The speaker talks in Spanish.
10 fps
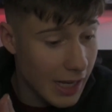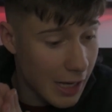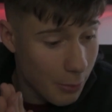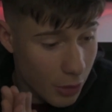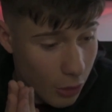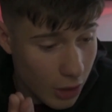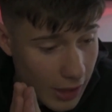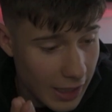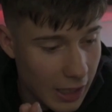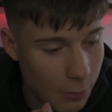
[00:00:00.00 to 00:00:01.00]
amigo,
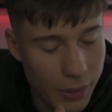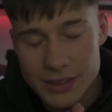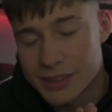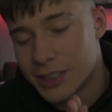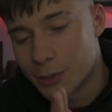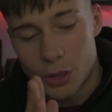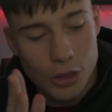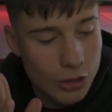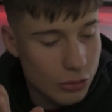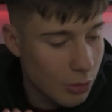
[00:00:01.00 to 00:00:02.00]
ojalá. El país es
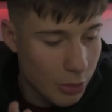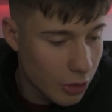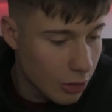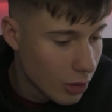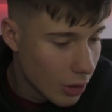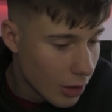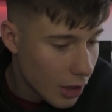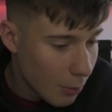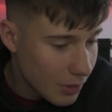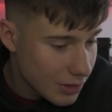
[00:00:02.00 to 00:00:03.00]
hermoso, amigo.
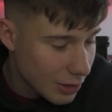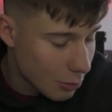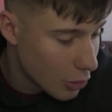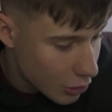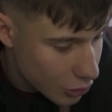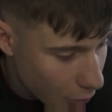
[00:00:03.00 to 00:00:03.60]
El país es hermoso.